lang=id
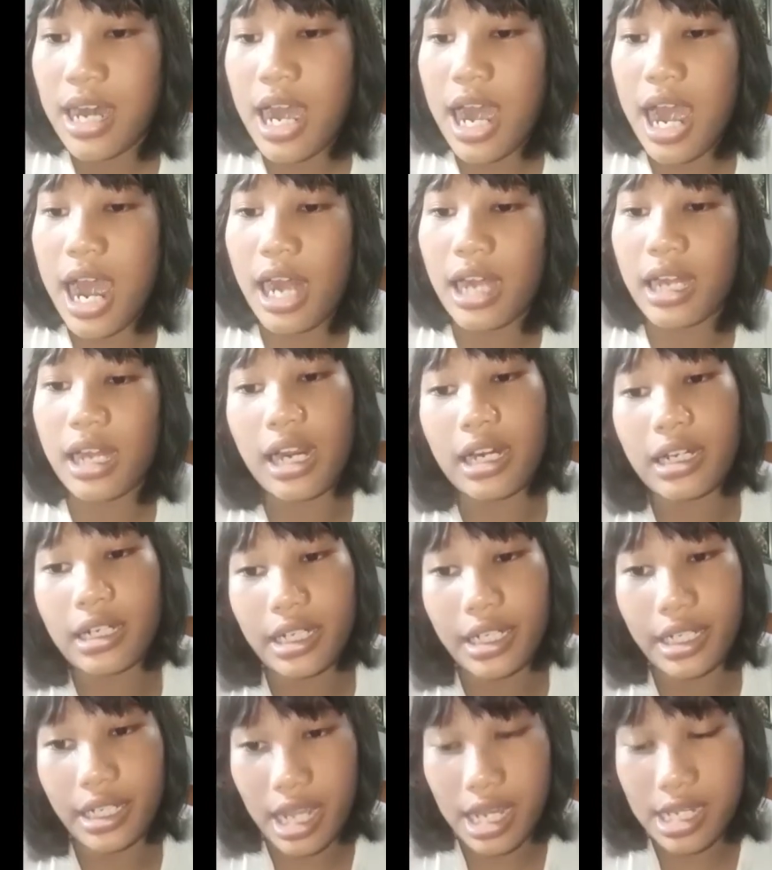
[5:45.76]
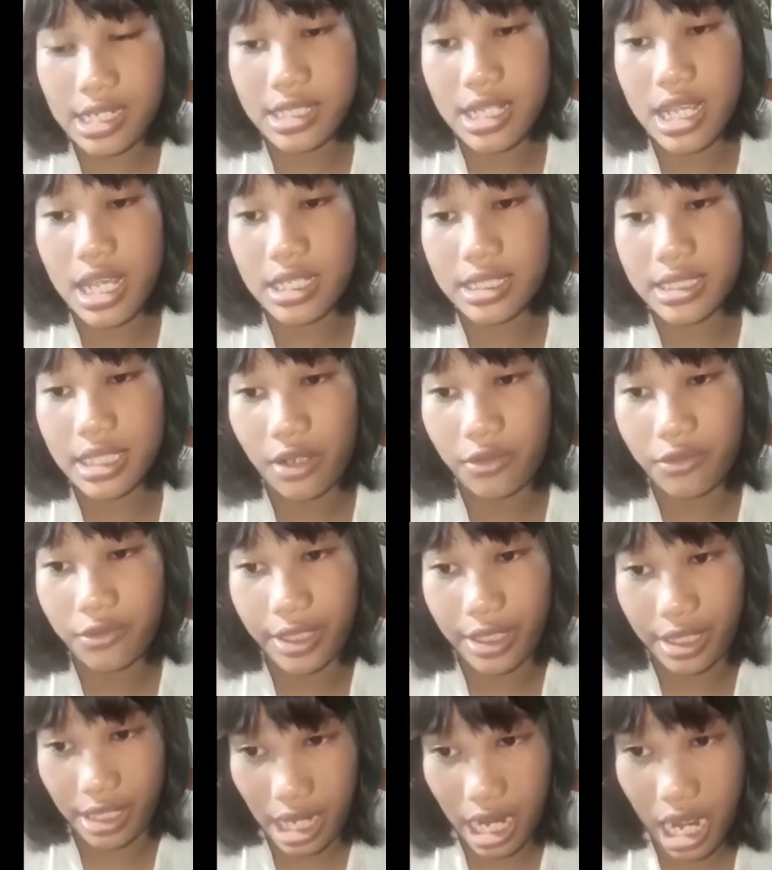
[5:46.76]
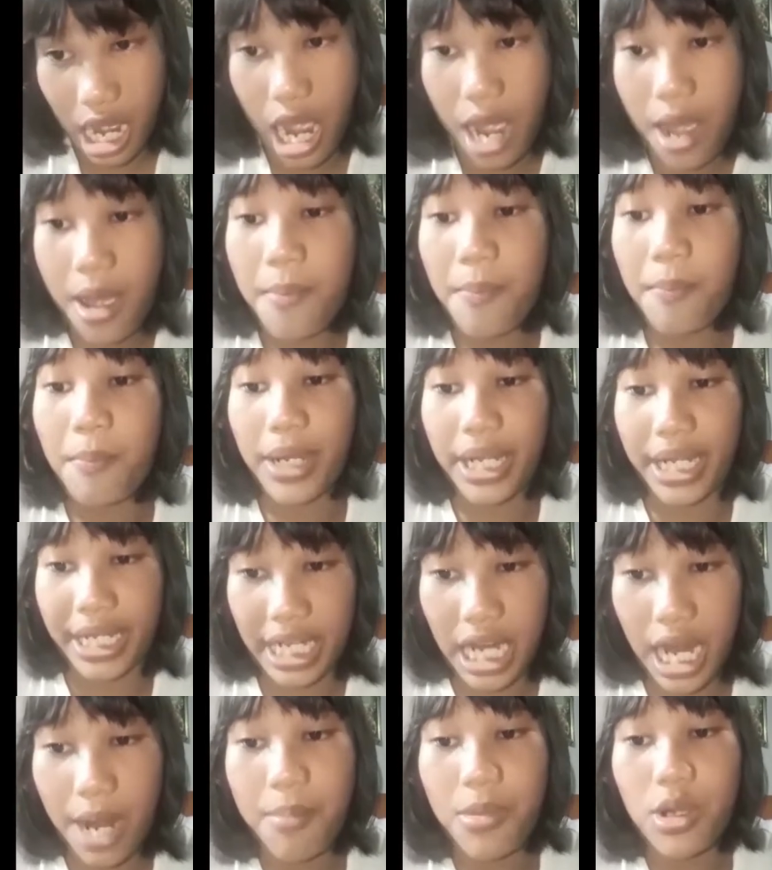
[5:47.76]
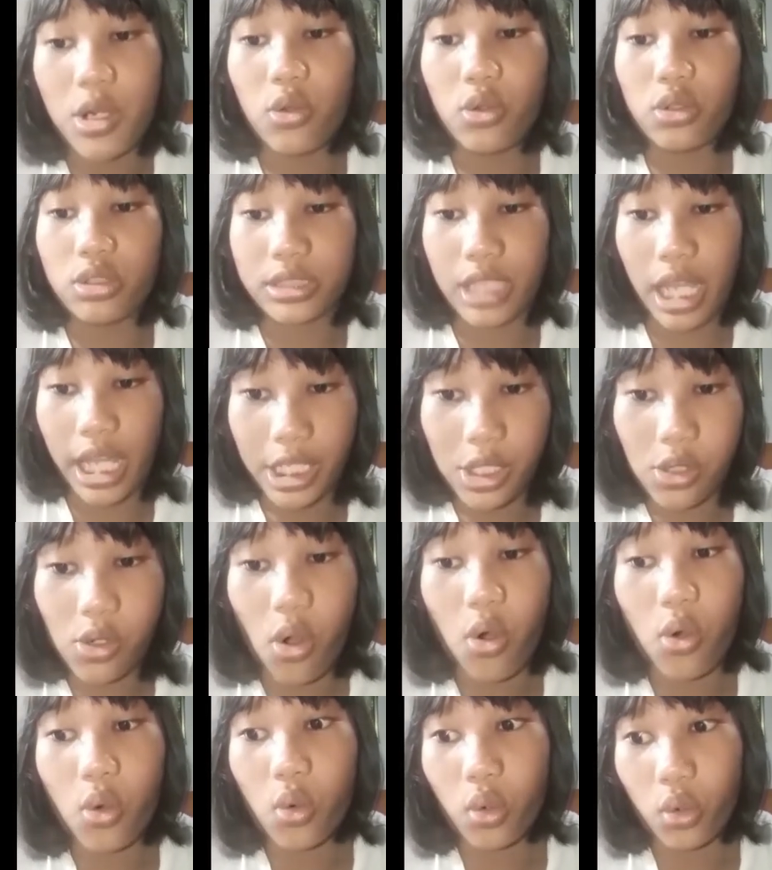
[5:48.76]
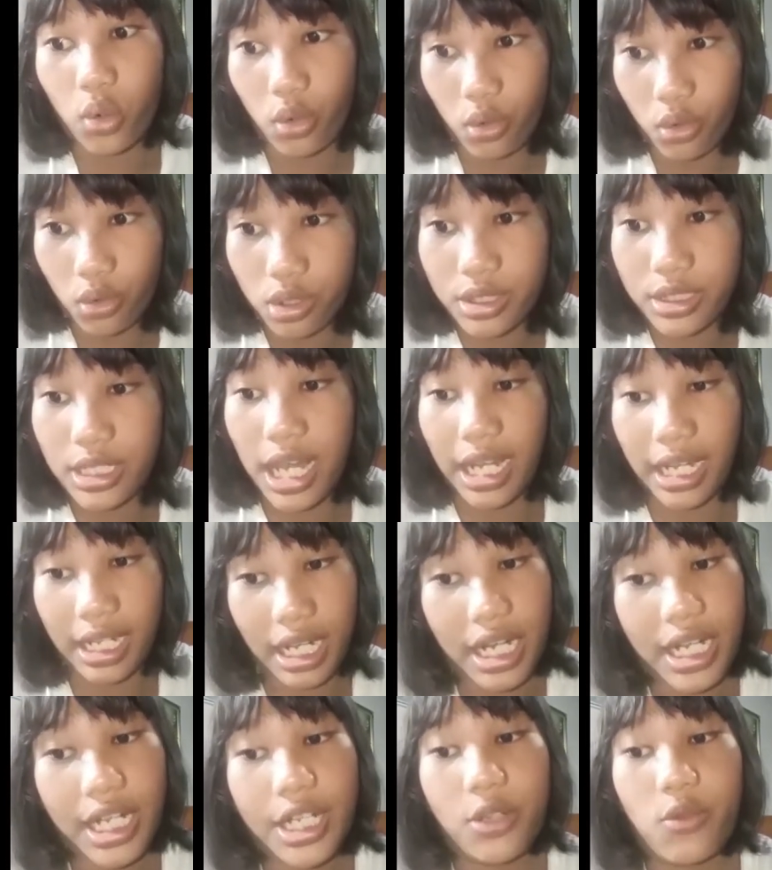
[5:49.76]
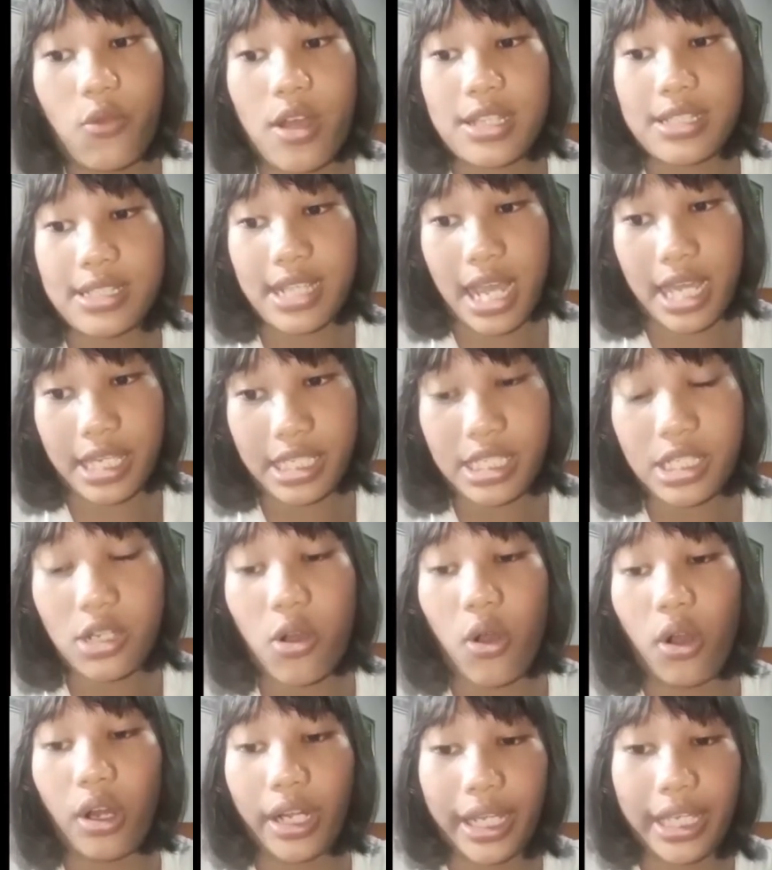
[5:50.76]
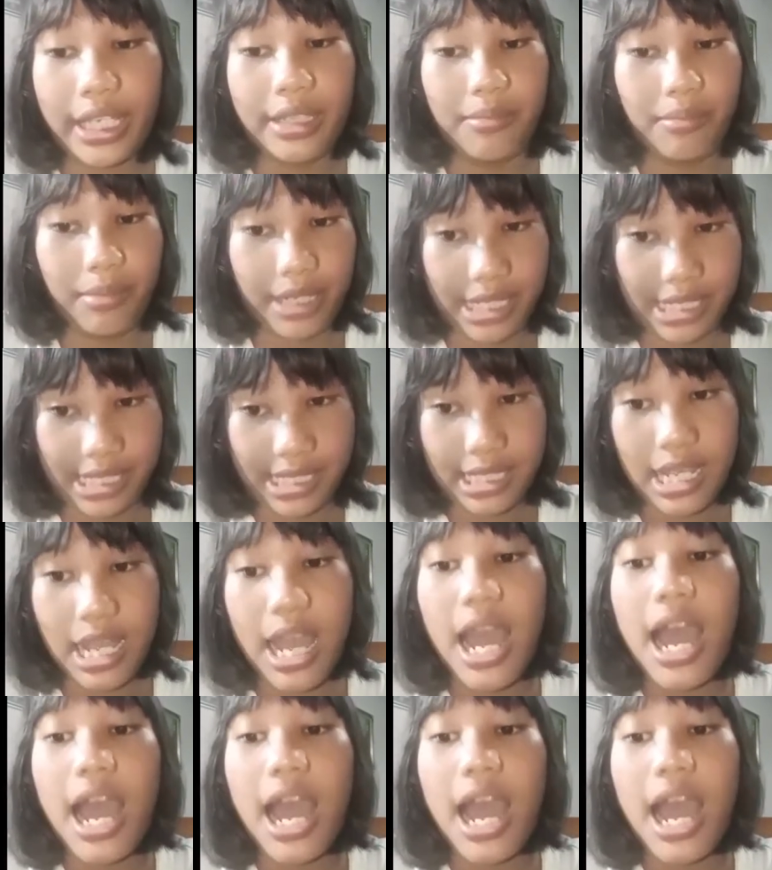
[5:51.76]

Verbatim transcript: Ananias dan Safira mereka mendustai Roh Kudus karena dikuasai oleh iblis.